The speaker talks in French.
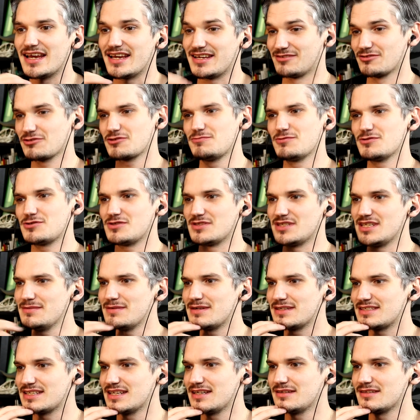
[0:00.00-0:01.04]
Et donc je me suis dit,
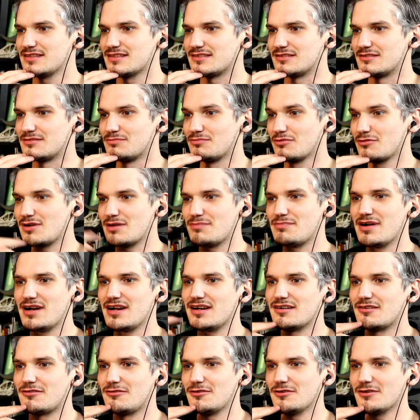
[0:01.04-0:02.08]
bah tiens, euh, pourquoi
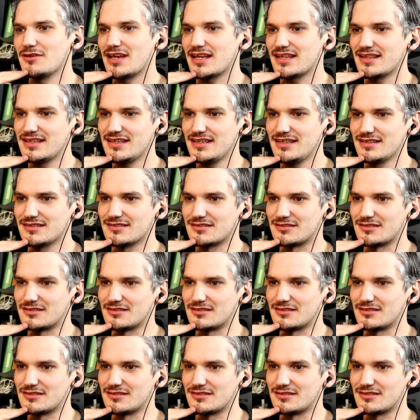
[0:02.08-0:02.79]
pas regarder